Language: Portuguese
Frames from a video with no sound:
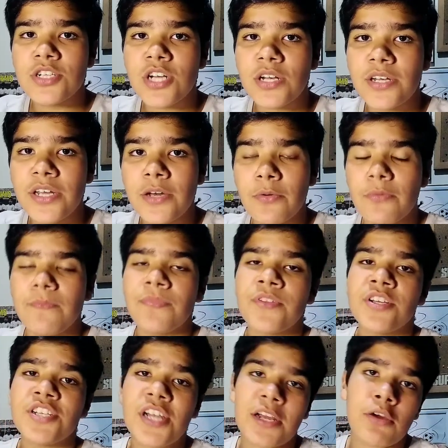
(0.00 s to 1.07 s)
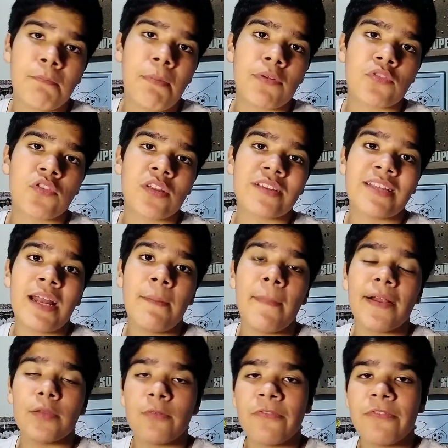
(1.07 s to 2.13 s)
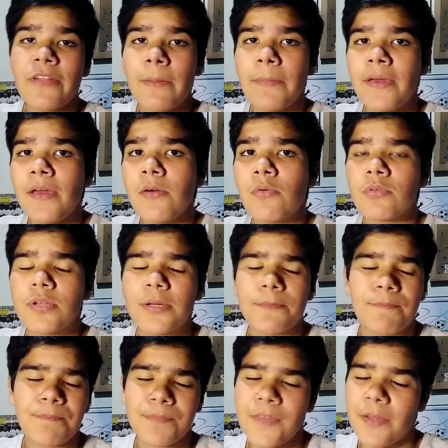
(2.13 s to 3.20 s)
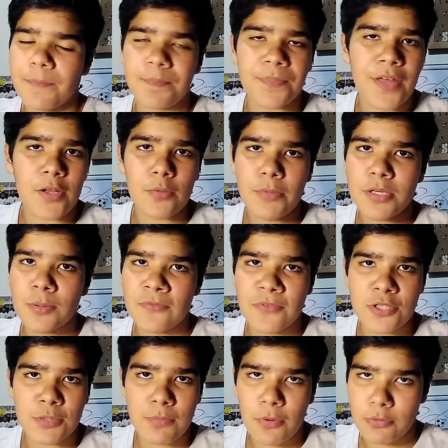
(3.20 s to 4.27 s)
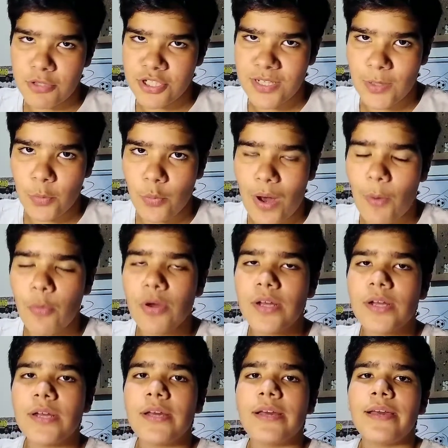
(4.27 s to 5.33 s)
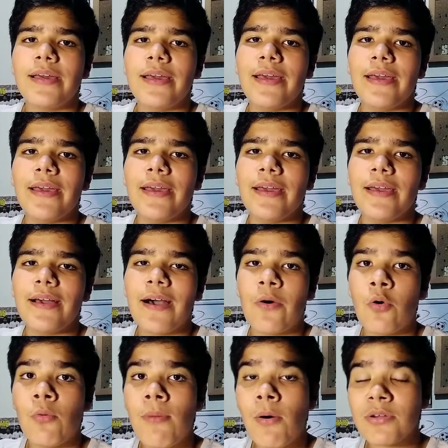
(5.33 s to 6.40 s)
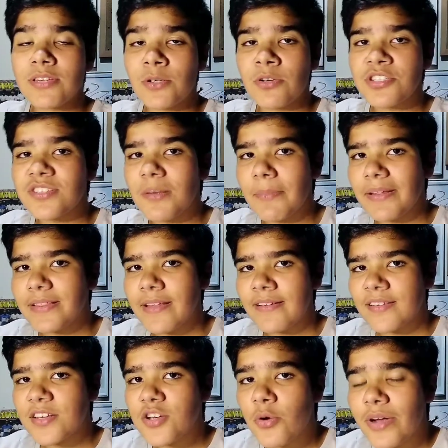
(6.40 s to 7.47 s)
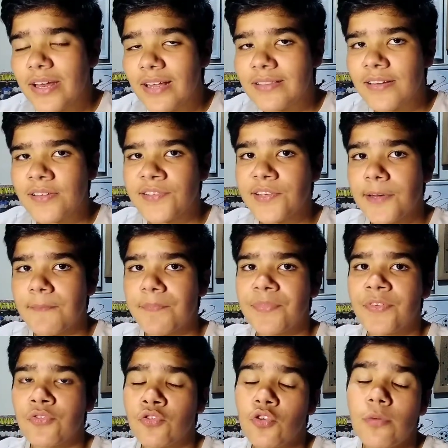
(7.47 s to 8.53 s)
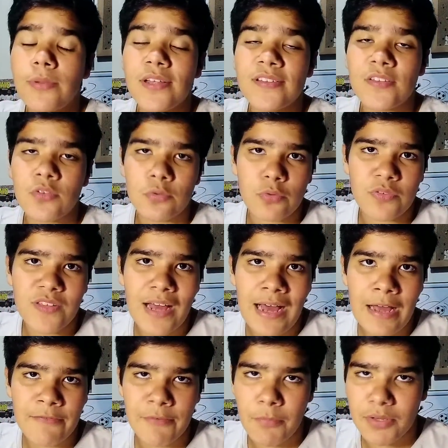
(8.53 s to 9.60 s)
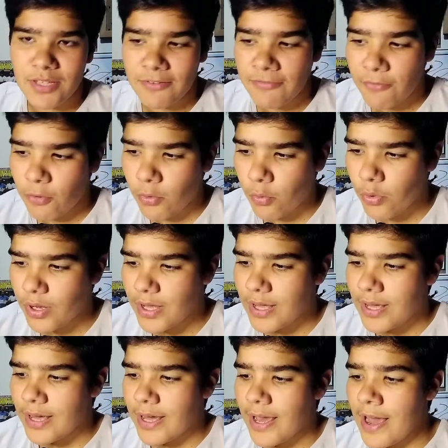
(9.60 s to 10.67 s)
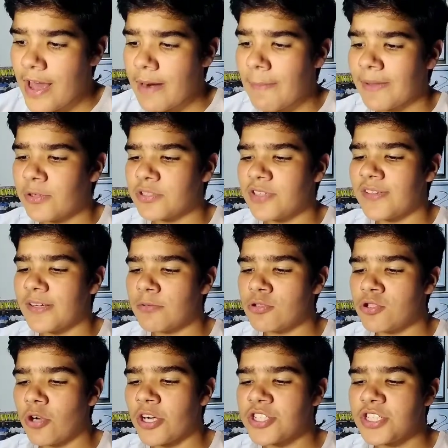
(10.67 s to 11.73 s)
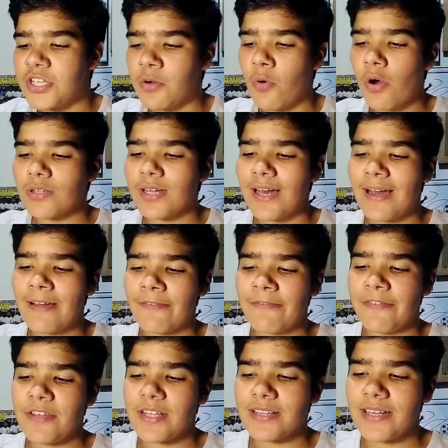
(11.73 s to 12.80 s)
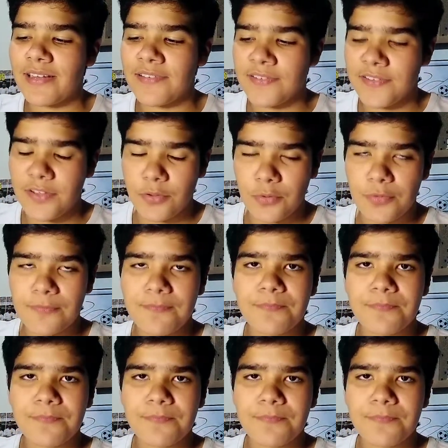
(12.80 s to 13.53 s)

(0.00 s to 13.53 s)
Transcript: Janeiro, já que o Paulo Souza trabalha no Flamengo, né, né tá no mesmo futebol do estadual. É, uma outra notícia bem interessante que eu queria trazer sobre esse assunto Zahavi e Botafogo era uma notícia que o Jorge Nicola havia trazido.